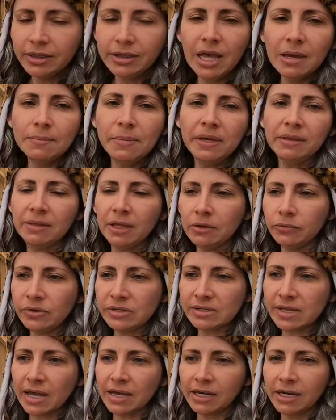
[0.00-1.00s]
Também tem o
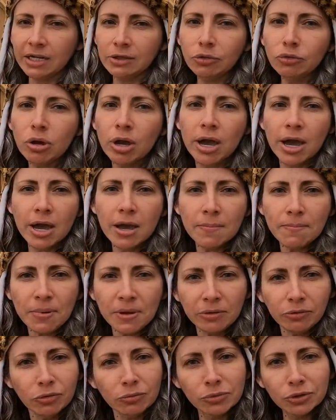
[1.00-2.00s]
Instagram do
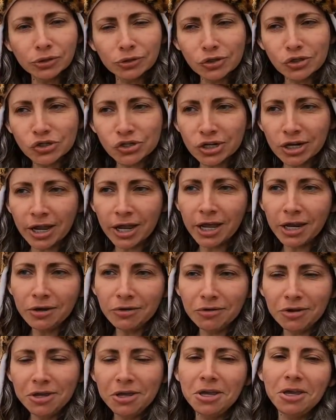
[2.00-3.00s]
camping, do
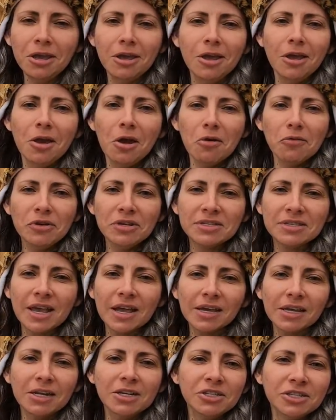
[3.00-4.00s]
motochileiro e o
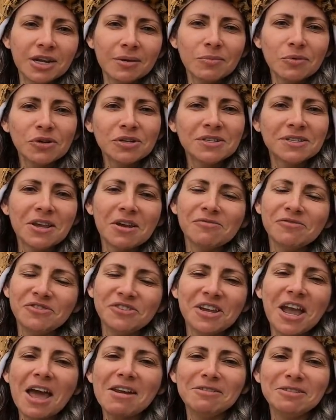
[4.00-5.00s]
Instagram de amorzão,
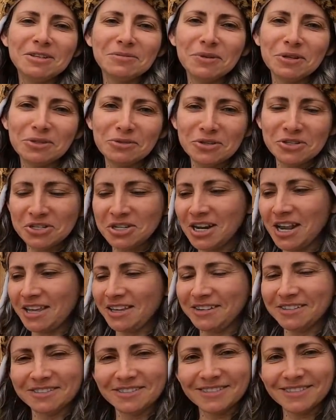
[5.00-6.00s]
diário de
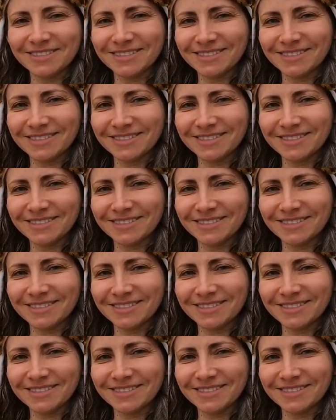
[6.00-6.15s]
motochileiro.